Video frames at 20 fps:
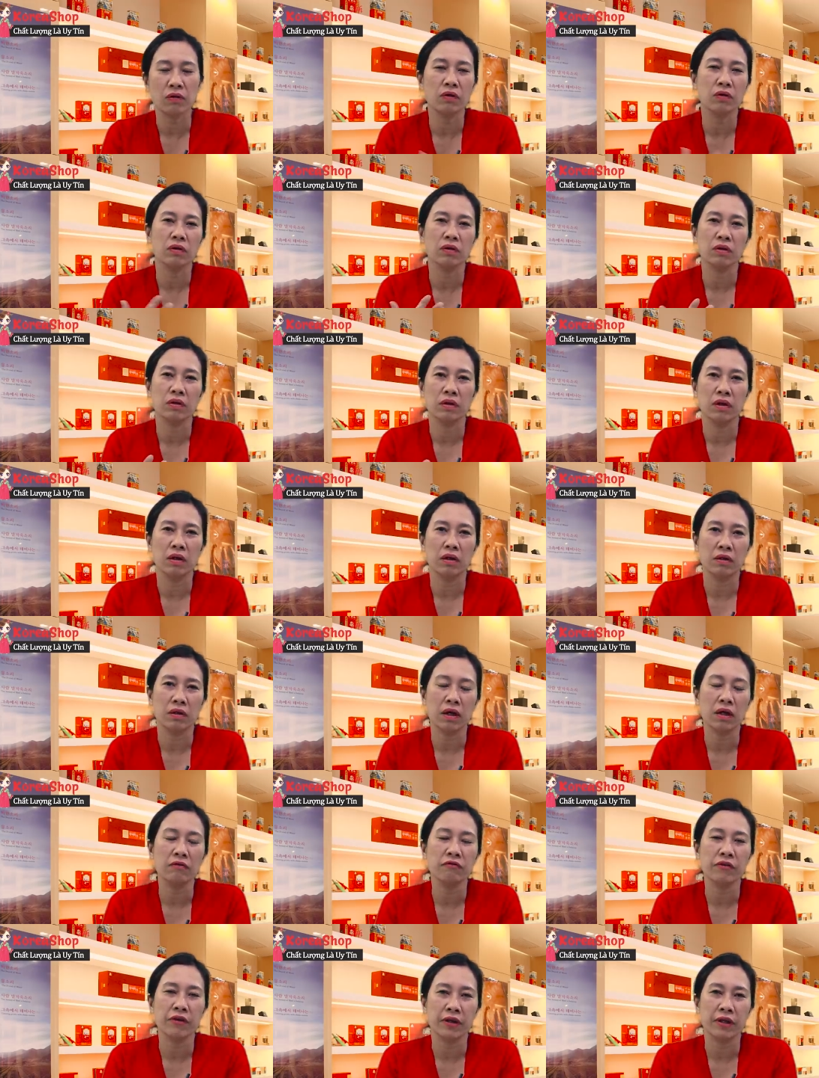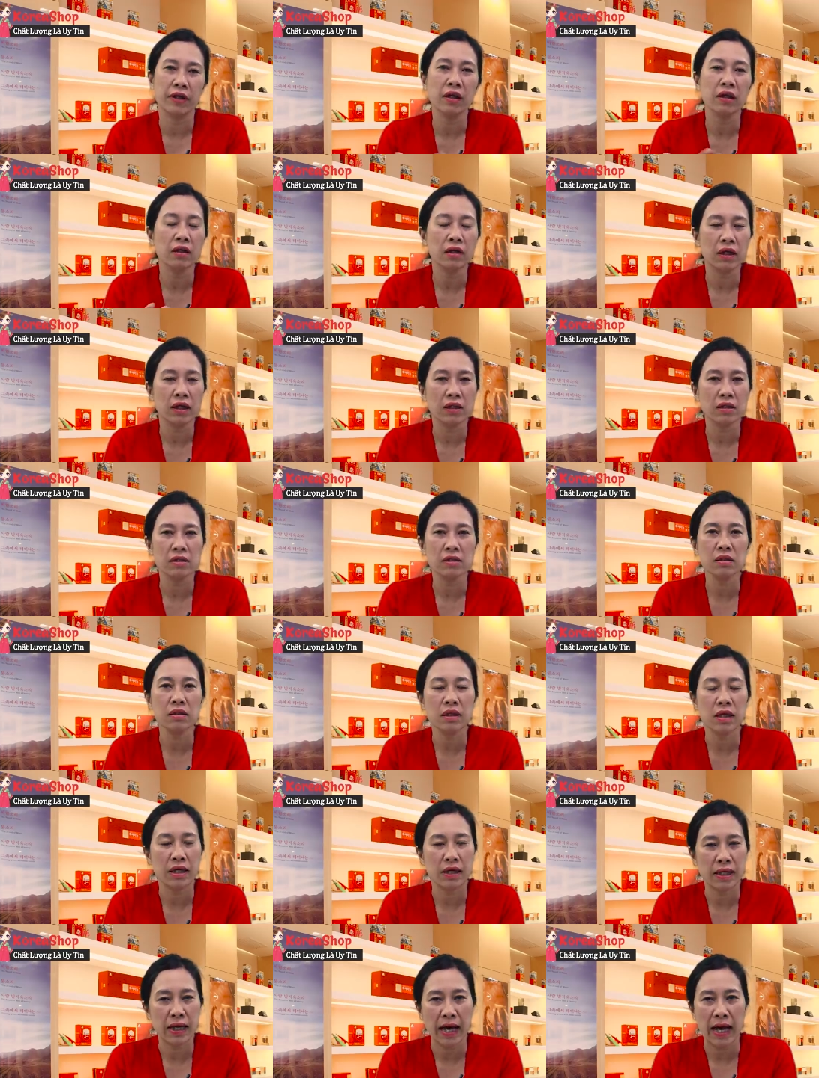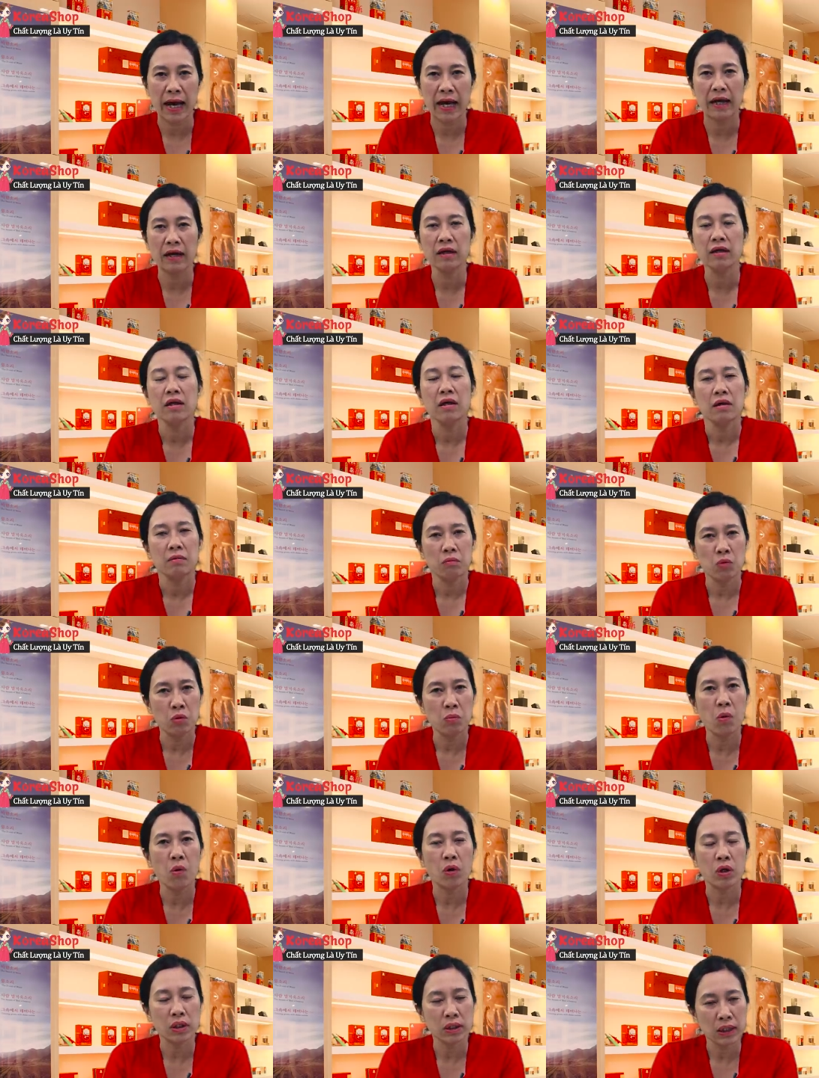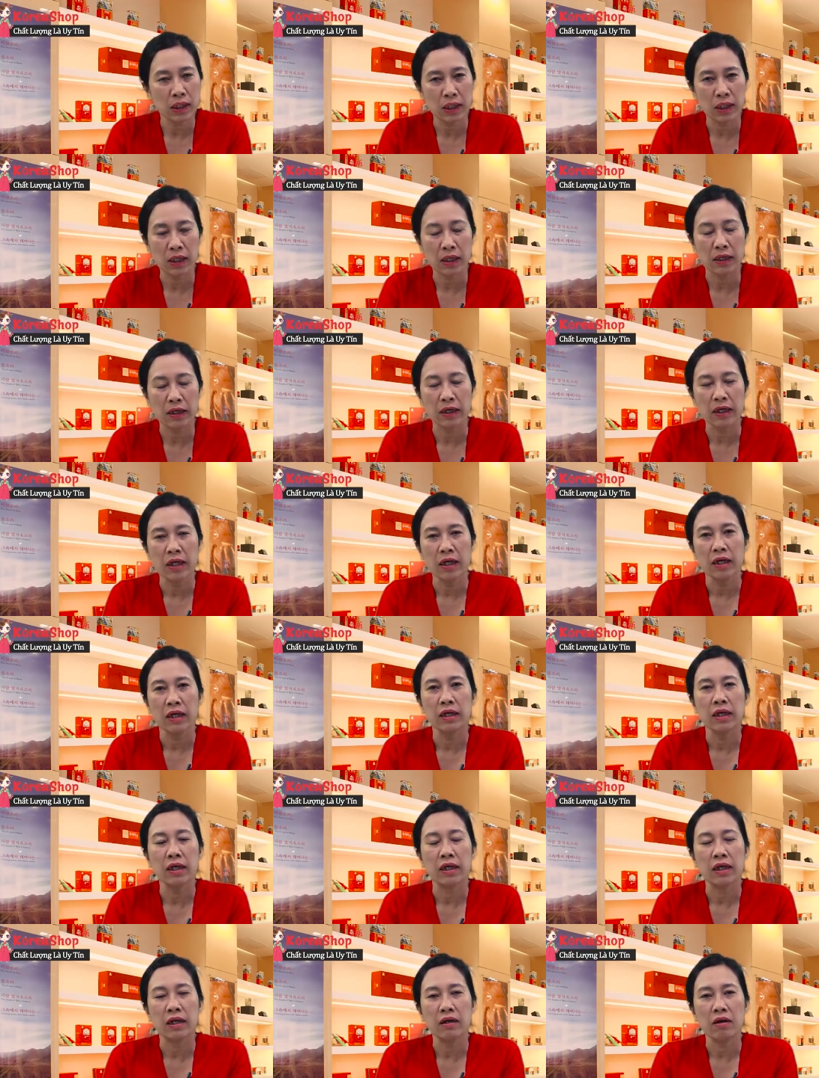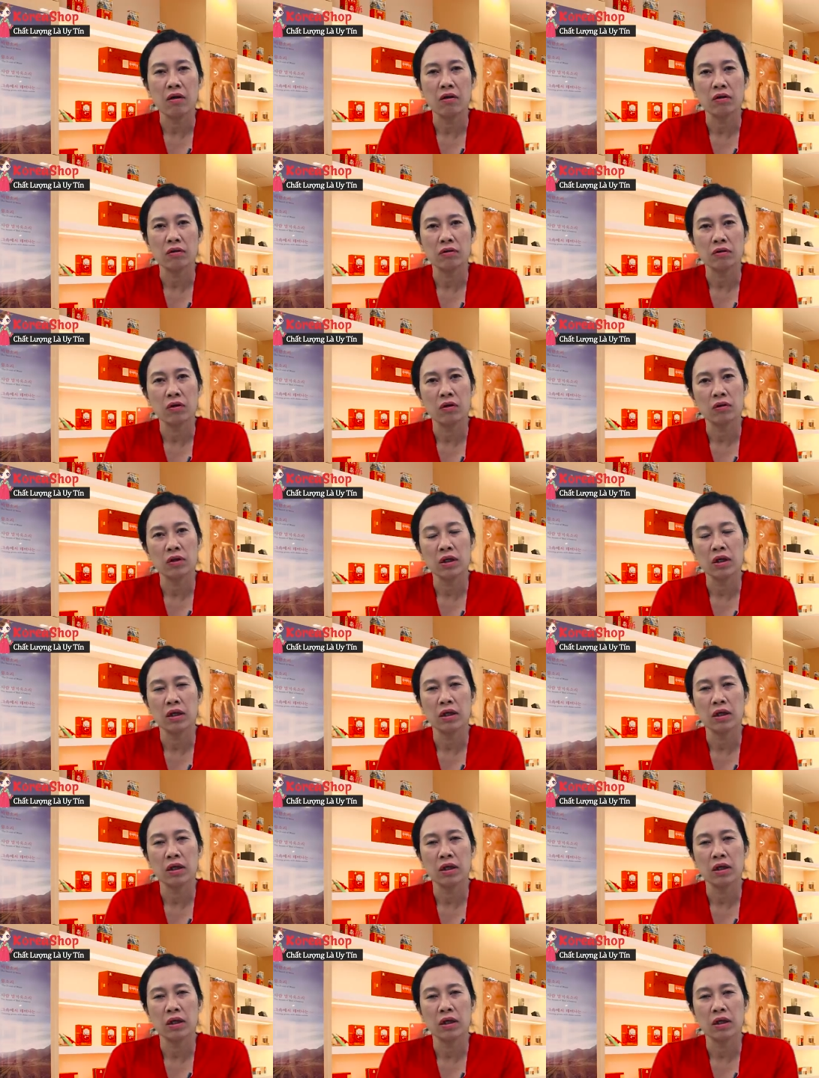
Còn cần phải nâng cái sức đề kháng, bồi bổ cơ thể để các con